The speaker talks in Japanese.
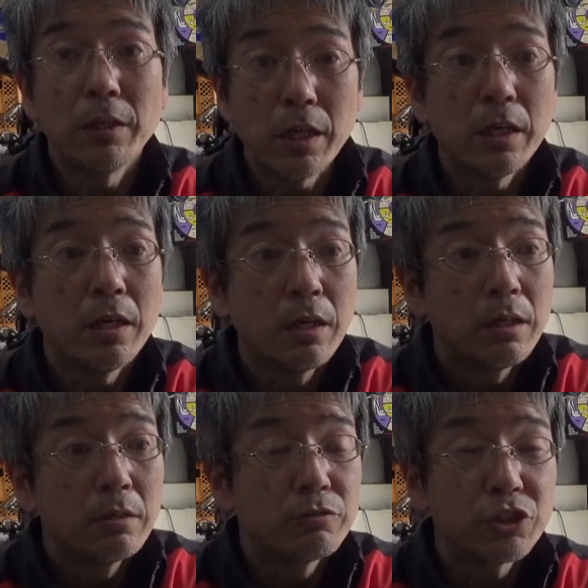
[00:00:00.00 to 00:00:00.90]
ね
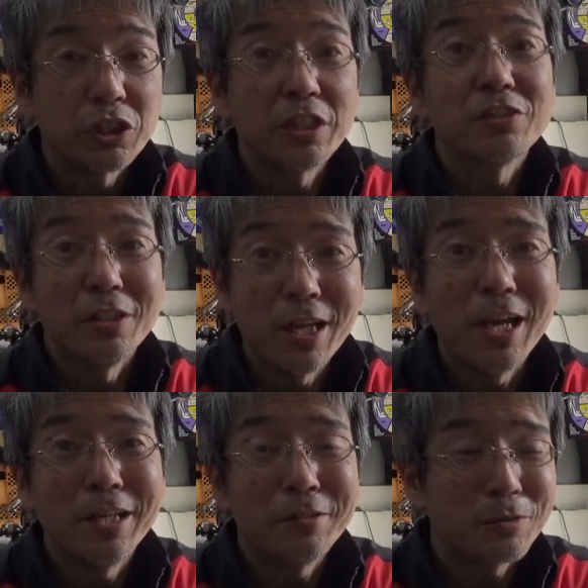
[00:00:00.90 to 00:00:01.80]
不思議です
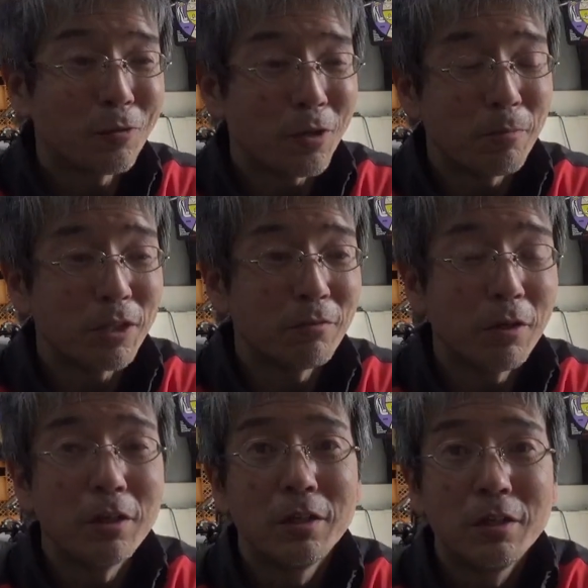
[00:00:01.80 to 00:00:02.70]
ねそれまで
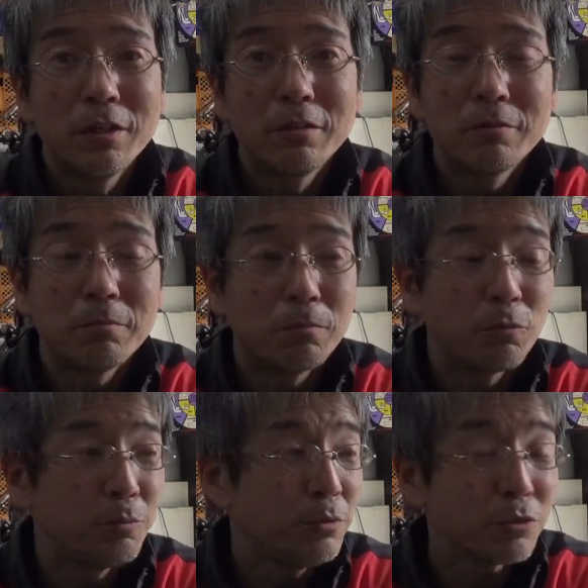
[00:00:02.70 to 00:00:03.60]
はも
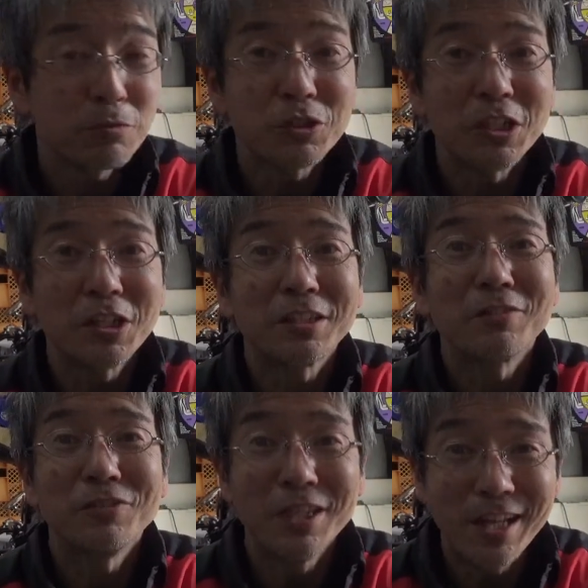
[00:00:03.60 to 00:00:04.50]
う見向きもされなかった
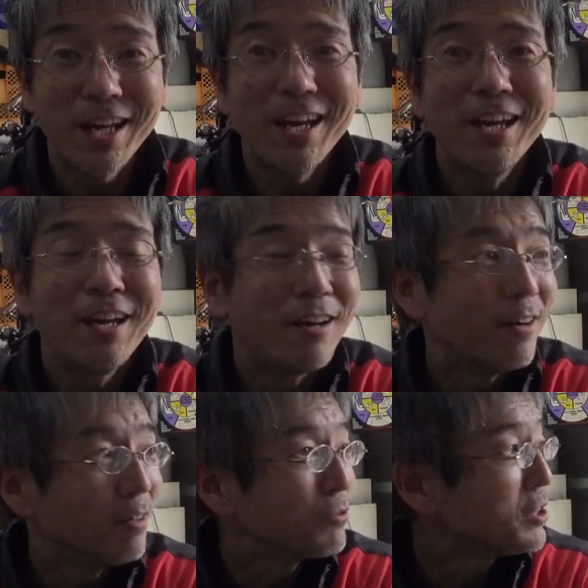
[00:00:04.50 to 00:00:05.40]
のにね、
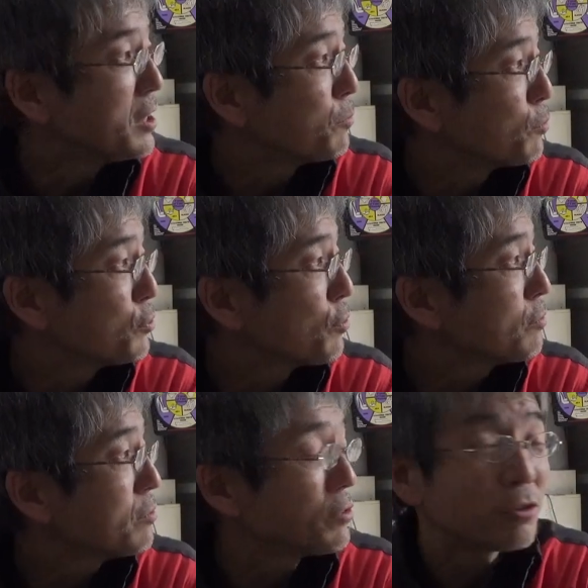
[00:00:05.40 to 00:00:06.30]
はい、うちでもうちょろ
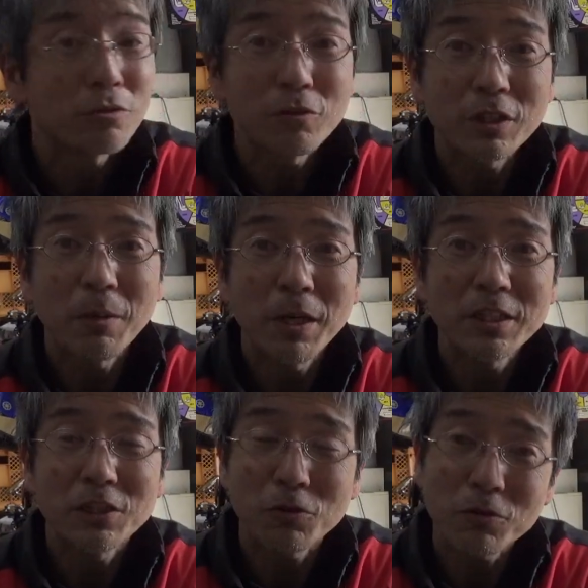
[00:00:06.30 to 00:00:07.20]
ちょろっとたま
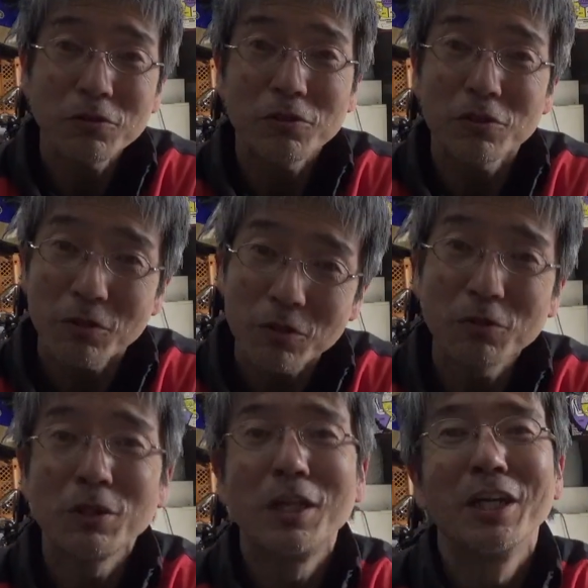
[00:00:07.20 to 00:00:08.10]
にちょろちょろっ
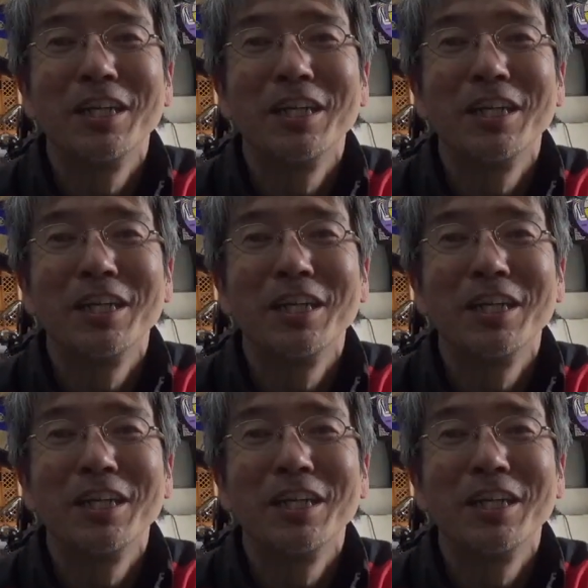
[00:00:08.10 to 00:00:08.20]
と売れる